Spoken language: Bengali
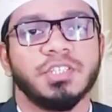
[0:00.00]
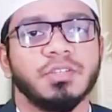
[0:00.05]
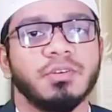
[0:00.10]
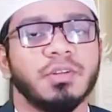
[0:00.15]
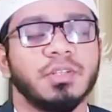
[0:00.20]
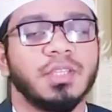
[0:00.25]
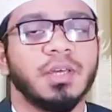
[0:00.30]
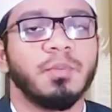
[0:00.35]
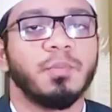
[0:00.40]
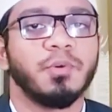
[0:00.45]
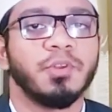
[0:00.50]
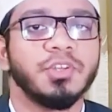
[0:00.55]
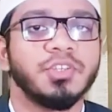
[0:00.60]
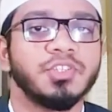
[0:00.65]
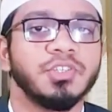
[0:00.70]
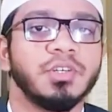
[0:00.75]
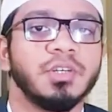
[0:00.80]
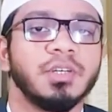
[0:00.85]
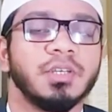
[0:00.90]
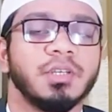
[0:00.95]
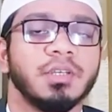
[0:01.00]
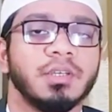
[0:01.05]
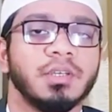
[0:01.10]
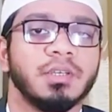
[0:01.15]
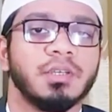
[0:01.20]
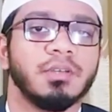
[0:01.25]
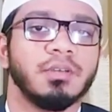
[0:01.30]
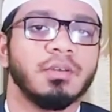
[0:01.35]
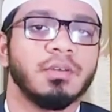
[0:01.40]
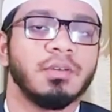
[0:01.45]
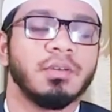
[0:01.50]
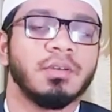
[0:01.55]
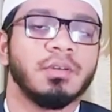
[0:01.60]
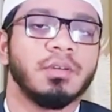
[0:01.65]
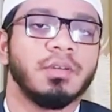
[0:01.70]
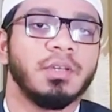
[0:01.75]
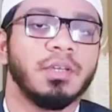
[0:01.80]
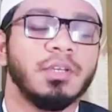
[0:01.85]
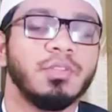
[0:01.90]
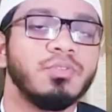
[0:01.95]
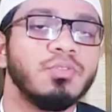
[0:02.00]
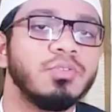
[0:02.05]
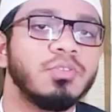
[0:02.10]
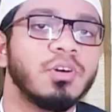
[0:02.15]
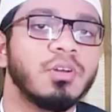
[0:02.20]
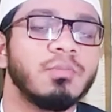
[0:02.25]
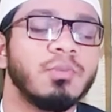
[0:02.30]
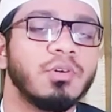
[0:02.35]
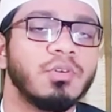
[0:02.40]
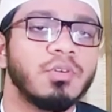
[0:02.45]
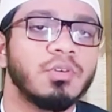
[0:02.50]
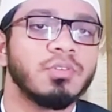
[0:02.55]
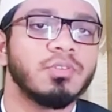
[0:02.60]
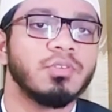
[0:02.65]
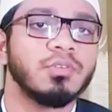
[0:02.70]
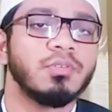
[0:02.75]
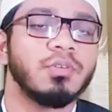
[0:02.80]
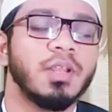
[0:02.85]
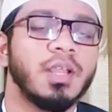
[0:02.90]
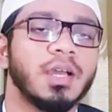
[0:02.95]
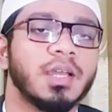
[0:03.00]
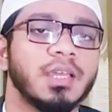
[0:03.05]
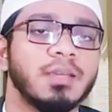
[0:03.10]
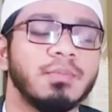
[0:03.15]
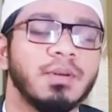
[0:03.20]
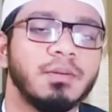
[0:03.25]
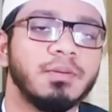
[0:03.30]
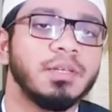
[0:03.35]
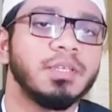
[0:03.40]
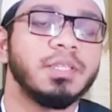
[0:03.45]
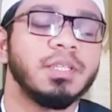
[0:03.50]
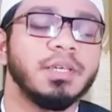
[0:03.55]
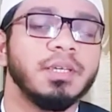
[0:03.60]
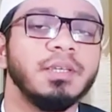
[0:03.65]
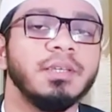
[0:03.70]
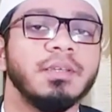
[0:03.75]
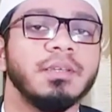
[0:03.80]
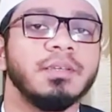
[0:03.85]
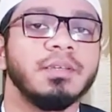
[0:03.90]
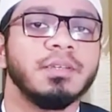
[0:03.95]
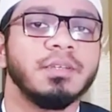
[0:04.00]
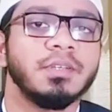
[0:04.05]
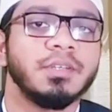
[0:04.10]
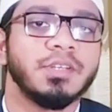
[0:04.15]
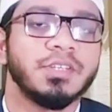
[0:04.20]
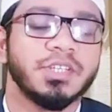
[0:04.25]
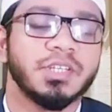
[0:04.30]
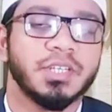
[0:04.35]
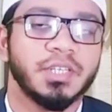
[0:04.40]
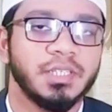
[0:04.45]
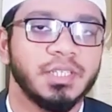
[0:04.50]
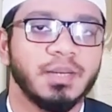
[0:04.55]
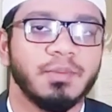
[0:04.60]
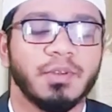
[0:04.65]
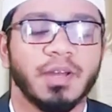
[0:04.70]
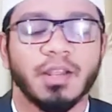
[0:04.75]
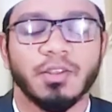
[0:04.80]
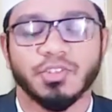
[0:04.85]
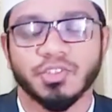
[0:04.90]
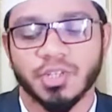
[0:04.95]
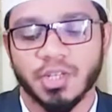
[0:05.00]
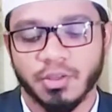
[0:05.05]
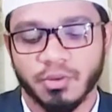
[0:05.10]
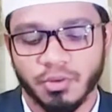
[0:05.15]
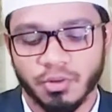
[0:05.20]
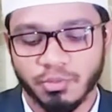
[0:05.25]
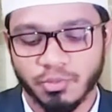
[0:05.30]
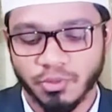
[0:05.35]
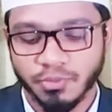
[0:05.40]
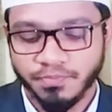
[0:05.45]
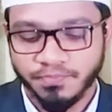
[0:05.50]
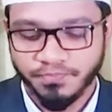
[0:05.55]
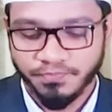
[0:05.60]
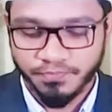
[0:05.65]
সৃষ্টিকর্তার পরিচয় হিন্দু ধর্মগ্রন্থগুলা কীভাবে দেয় এটা নিয়ে আমরা আলোচনা করব